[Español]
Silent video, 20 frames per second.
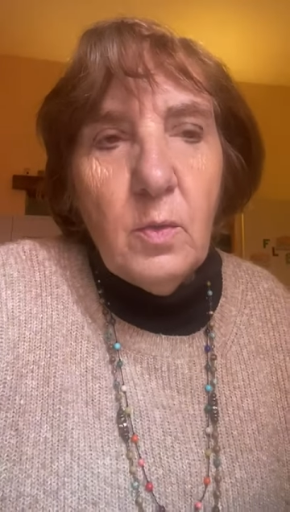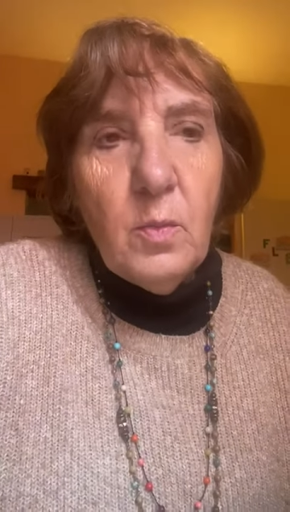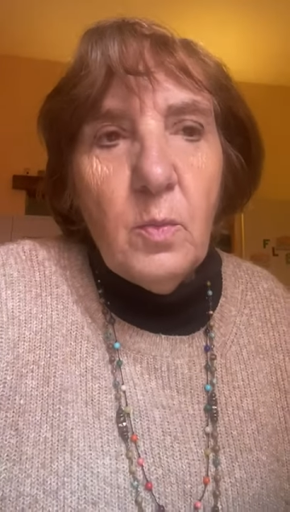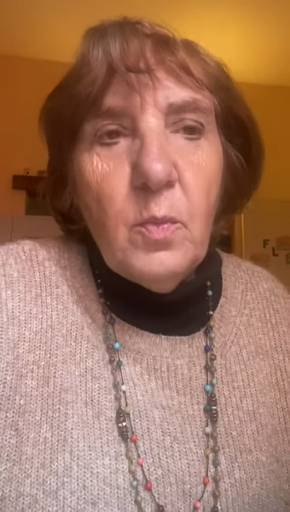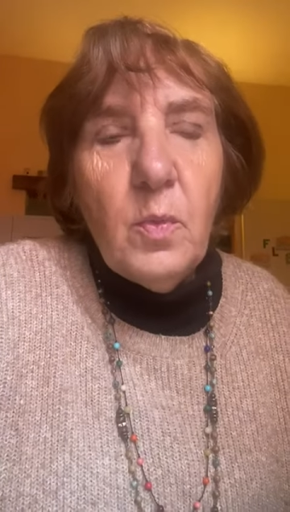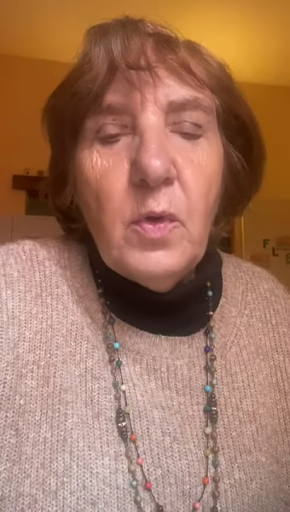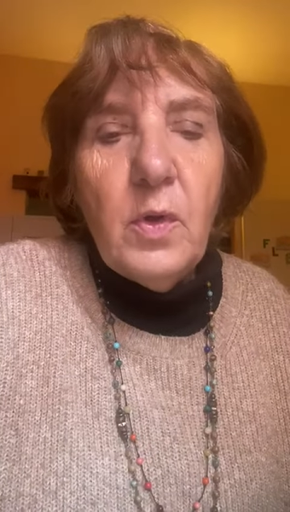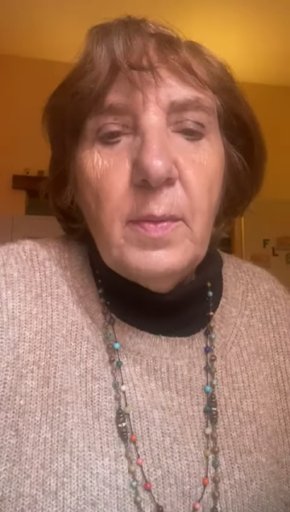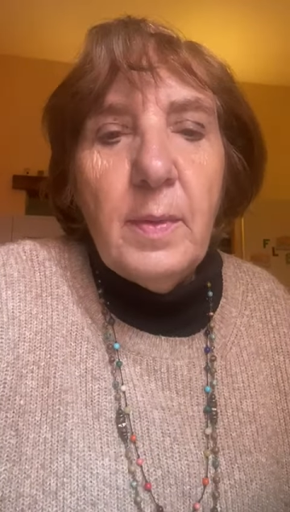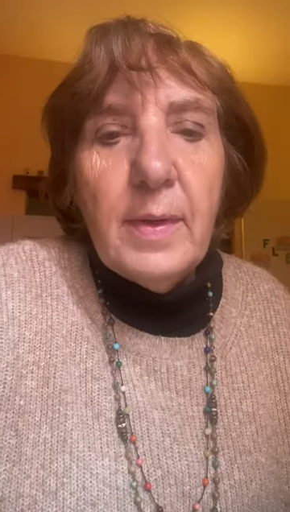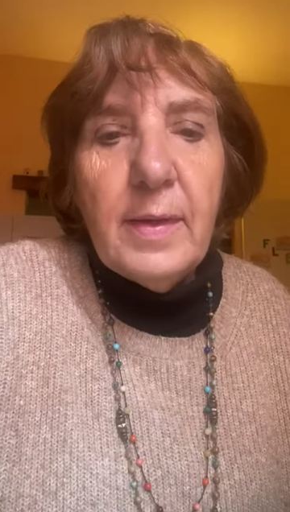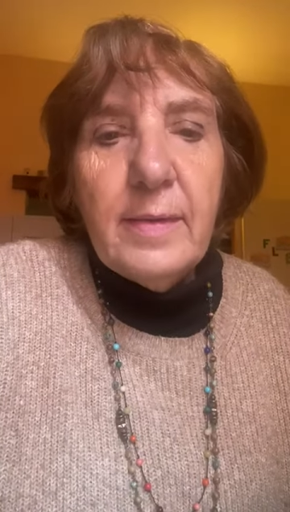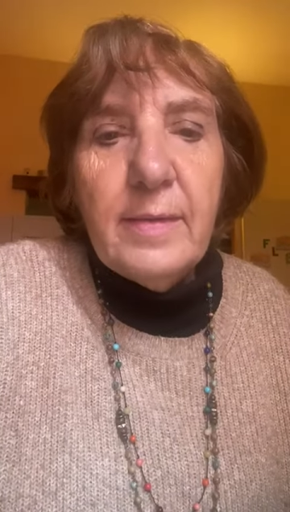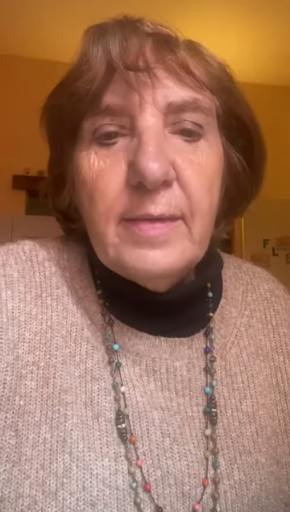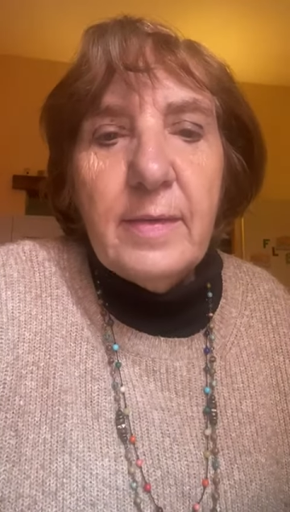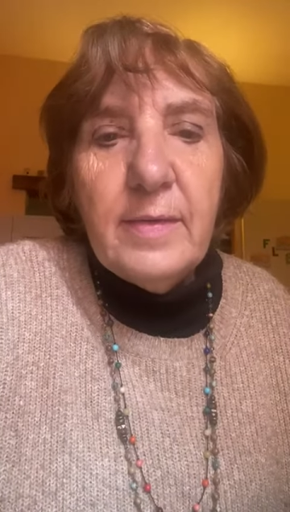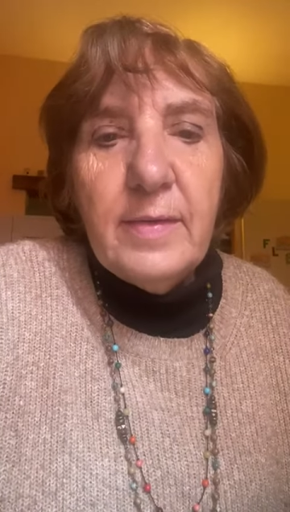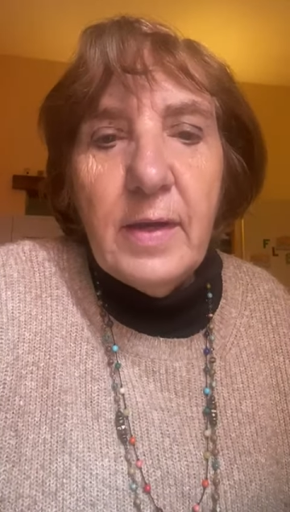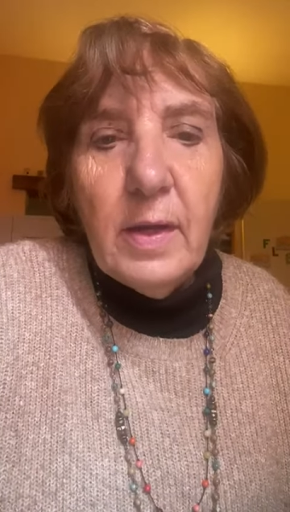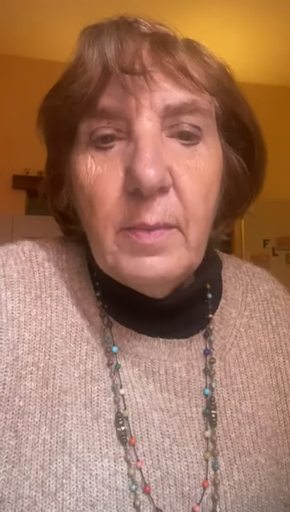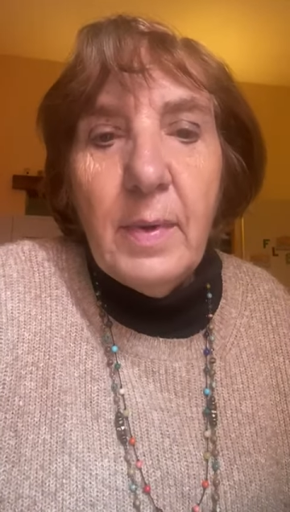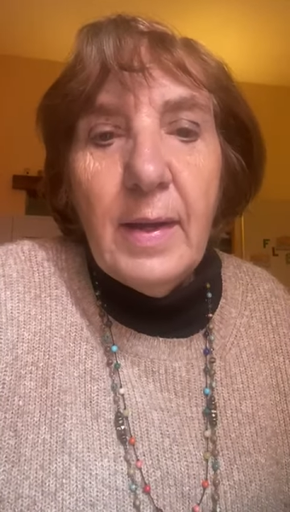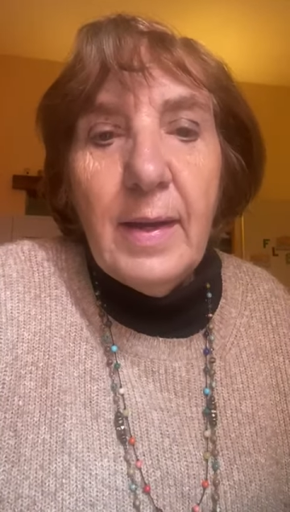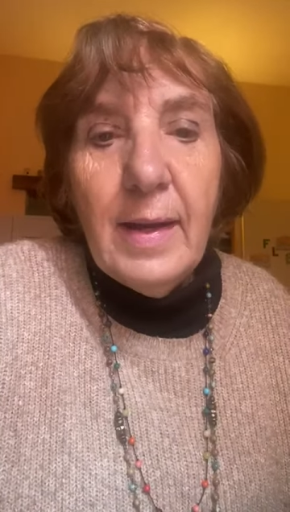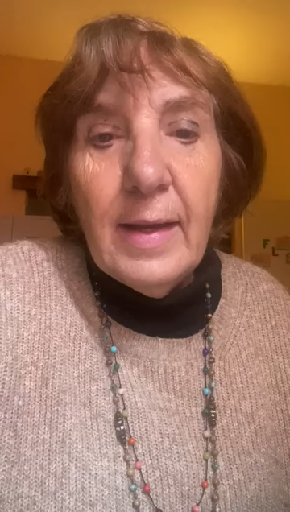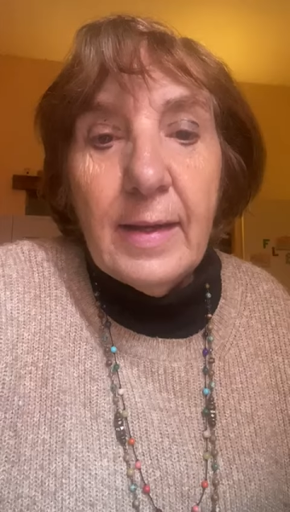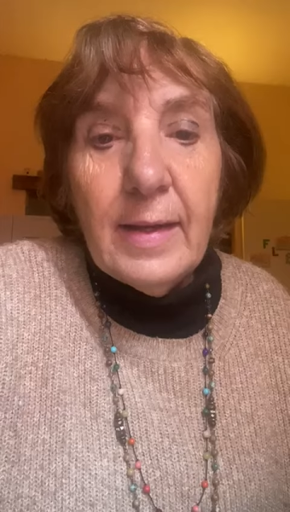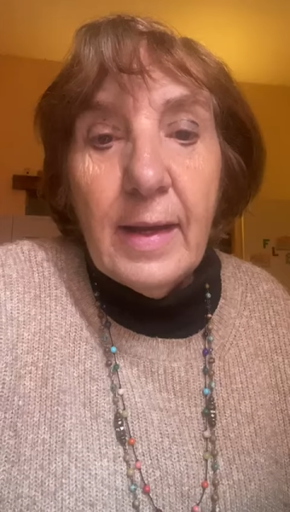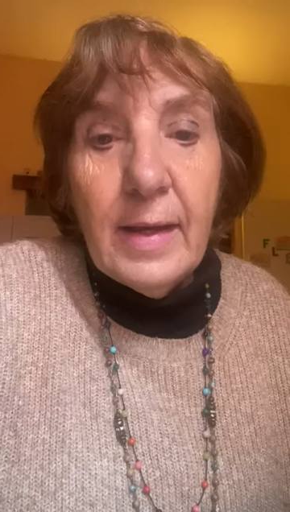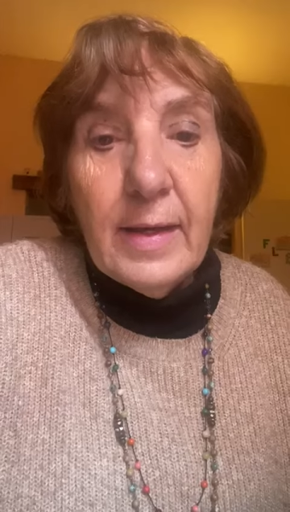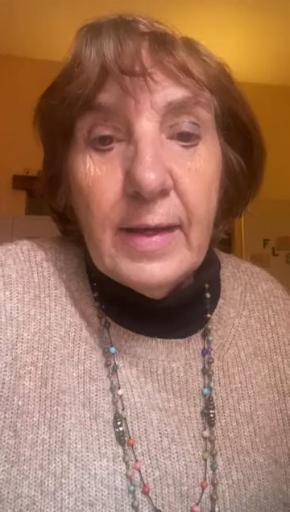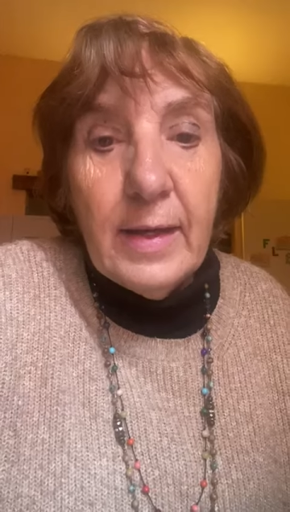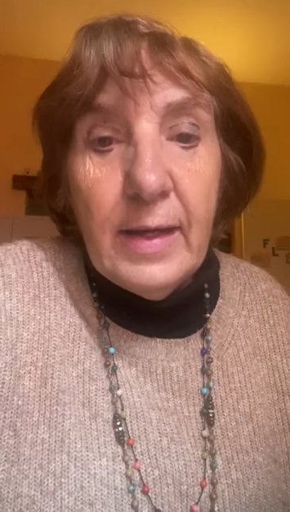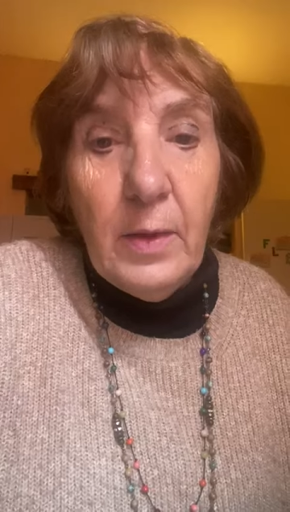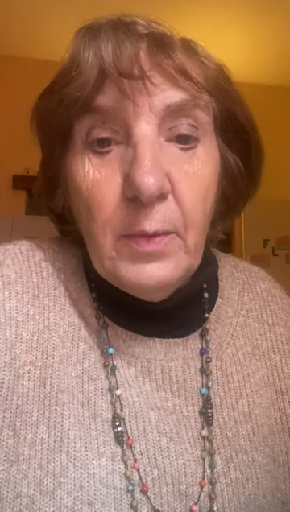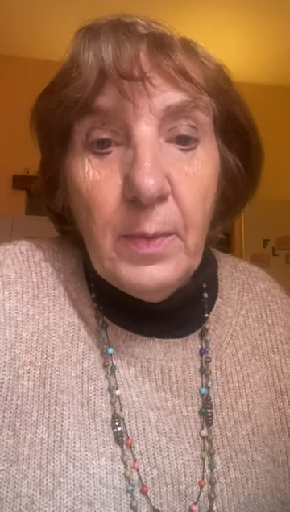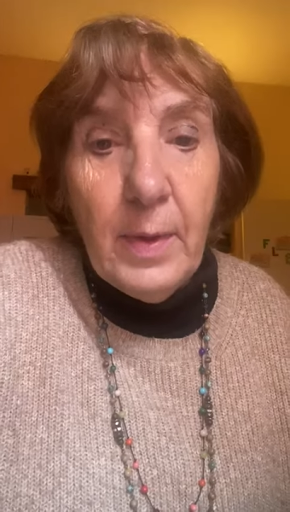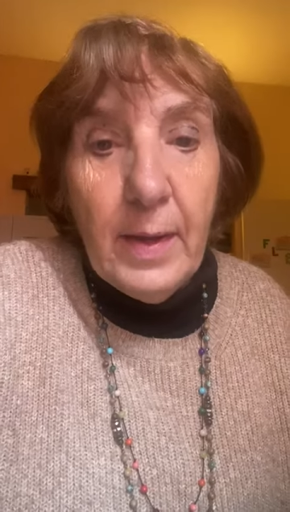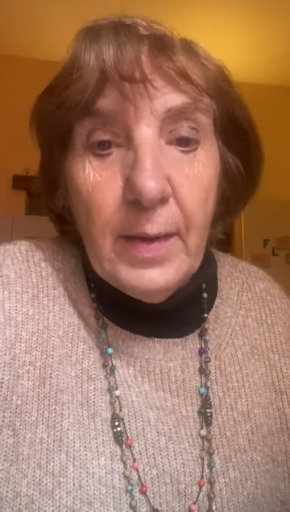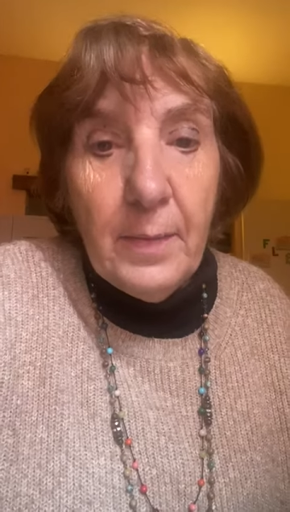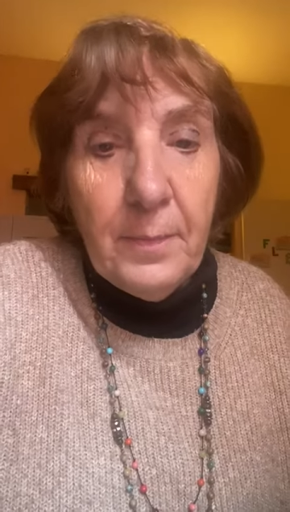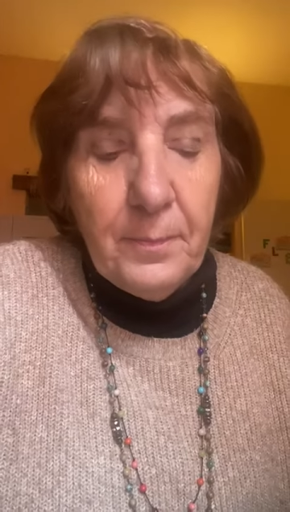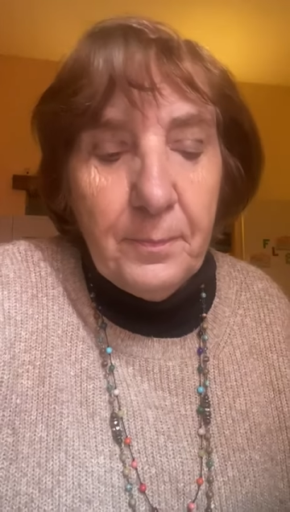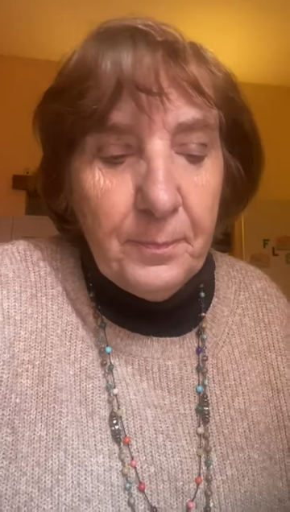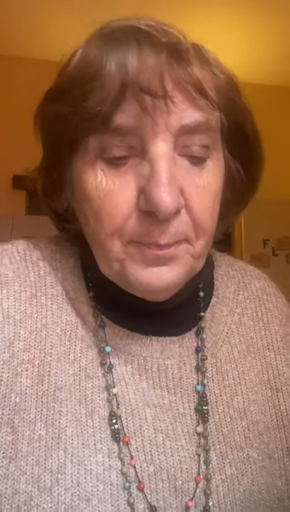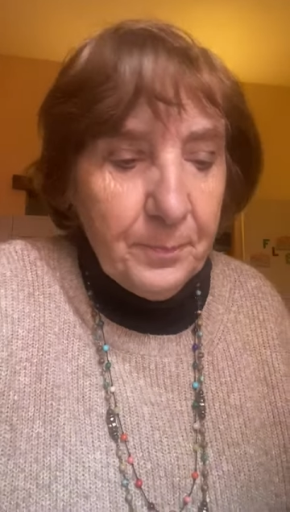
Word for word: un poema que se llama La que escribe.